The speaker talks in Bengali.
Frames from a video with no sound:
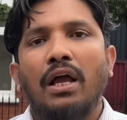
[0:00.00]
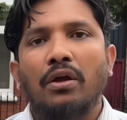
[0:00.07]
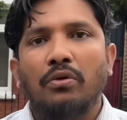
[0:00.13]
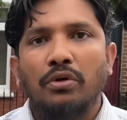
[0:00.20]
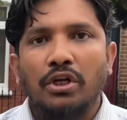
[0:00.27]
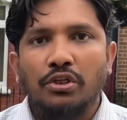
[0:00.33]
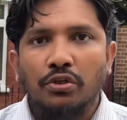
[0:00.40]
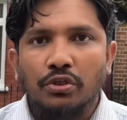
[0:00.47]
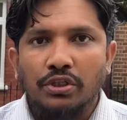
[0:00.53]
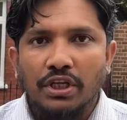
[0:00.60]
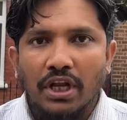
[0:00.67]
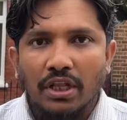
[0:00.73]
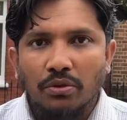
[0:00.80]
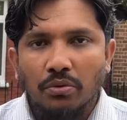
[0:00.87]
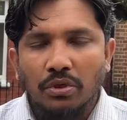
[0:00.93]
কোটা
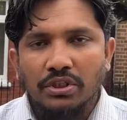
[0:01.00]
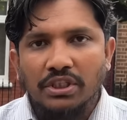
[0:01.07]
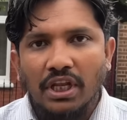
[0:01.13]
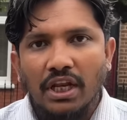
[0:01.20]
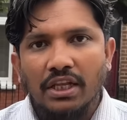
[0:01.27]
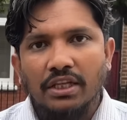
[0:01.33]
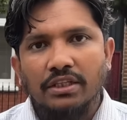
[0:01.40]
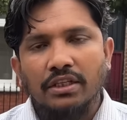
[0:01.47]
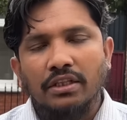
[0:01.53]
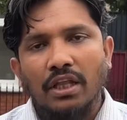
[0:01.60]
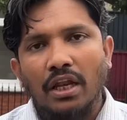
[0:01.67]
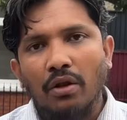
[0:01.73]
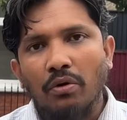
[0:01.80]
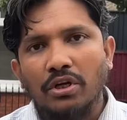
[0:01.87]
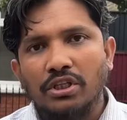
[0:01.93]
সংস্কার আন্দোলন চালিয়ে যাচ্ছে
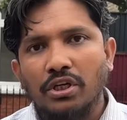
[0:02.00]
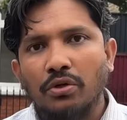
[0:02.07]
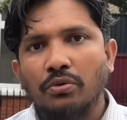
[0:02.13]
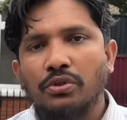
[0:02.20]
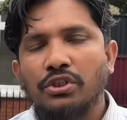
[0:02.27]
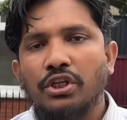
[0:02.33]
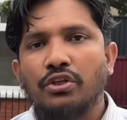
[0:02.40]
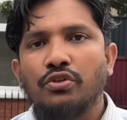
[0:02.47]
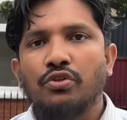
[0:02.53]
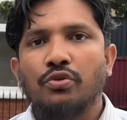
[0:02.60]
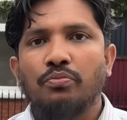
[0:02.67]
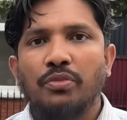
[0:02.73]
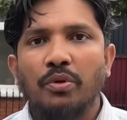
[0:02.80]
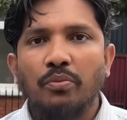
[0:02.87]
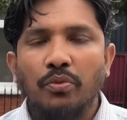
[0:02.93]
তারাও আশা করছে
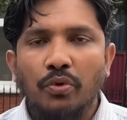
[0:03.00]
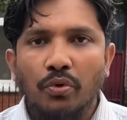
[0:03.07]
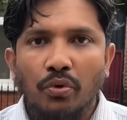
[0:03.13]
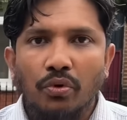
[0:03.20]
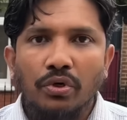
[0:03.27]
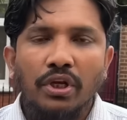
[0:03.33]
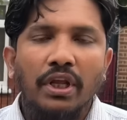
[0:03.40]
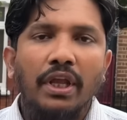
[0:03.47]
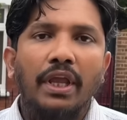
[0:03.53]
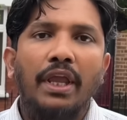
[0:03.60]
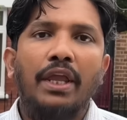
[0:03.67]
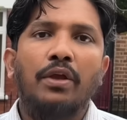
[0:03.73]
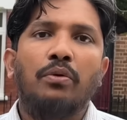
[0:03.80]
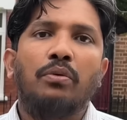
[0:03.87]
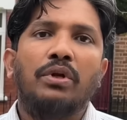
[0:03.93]
সুপ্রিম কোর্ট
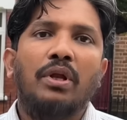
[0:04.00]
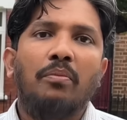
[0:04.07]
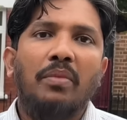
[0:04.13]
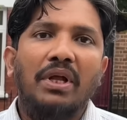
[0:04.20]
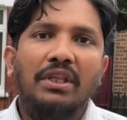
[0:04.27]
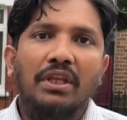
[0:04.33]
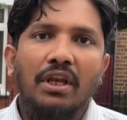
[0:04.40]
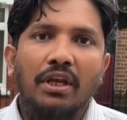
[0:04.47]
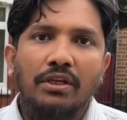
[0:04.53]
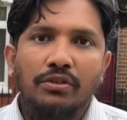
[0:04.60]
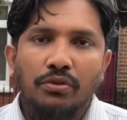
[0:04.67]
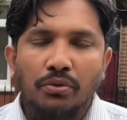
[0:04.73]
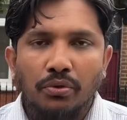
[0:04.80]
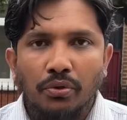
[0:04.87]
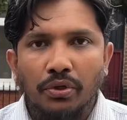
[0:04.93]
এই কোটা বাতিলের
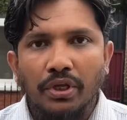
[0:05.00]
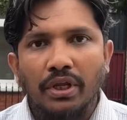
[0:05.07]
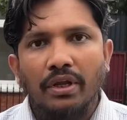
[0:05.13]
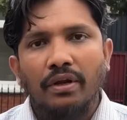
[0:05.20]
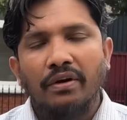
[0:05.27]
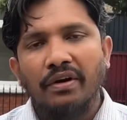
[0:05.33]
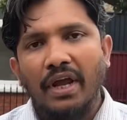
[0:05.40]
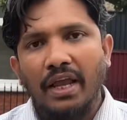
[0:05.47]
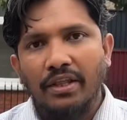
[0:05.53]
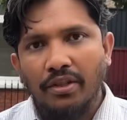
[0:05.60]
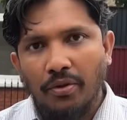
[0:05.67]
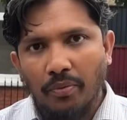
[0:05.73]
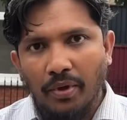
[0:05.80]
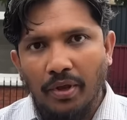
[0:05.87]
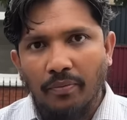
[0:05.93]
জন্যই রায়
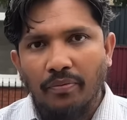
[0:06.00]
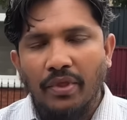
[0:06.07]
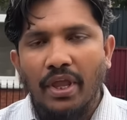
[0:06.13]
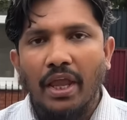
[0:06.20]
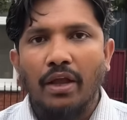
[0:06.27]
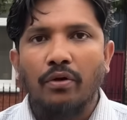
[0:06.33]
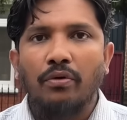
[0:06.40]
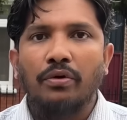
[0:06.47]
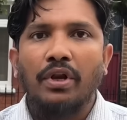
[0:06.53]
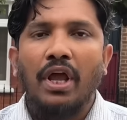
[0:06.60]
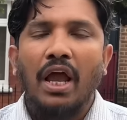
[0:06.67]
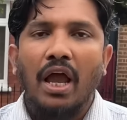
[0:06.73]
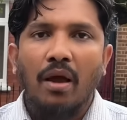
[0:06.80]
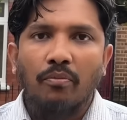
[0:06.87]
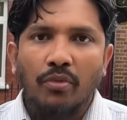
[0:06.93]
দেবে এখন
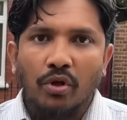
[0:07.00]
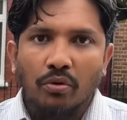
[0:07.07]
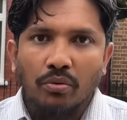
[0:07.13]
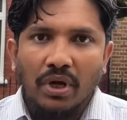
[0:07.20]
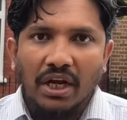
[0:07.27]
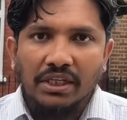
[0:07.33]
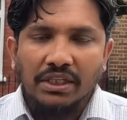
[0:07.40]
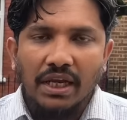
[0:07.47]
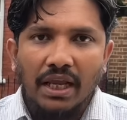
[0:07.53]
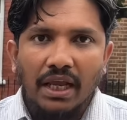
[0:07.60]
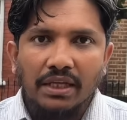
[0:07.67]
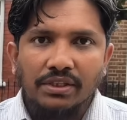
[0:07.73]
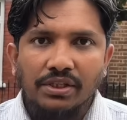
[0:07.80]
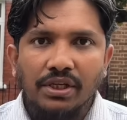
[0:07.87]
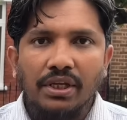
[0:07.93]
আমরাও আশায়
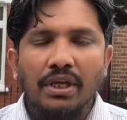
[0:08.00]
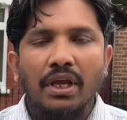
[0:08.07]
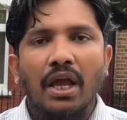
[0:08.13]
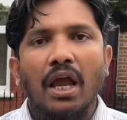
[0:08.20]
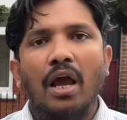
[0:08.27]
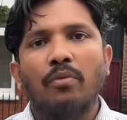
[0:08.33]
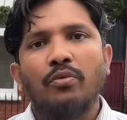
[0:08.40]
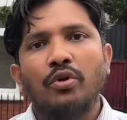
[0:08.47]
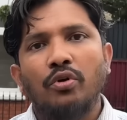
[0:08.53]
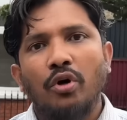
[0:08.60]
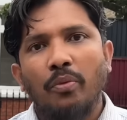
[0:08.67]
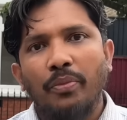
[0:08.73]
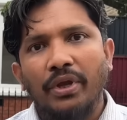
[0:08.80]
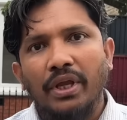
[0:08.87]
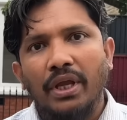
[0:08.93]
আছি আমরাও
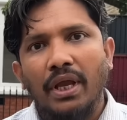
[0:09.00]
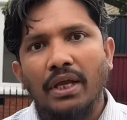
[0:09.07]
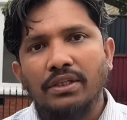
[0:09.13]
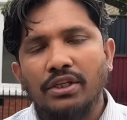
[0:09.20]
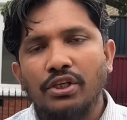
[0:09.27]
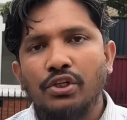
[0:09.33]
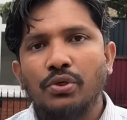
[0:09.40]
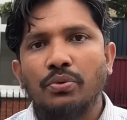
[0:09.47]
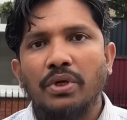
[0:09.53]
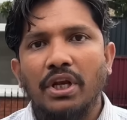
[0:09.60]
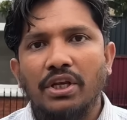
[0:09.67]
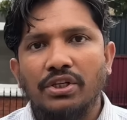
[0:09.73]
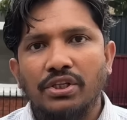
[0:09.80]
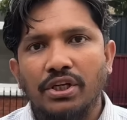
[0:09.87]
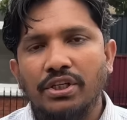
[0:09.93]
অপেক্ষায় আছি
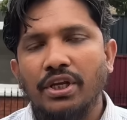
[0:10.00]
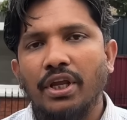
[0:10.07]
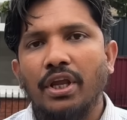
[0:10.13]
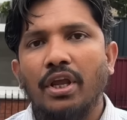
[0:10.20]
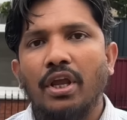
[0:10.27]
শুনানি শেষে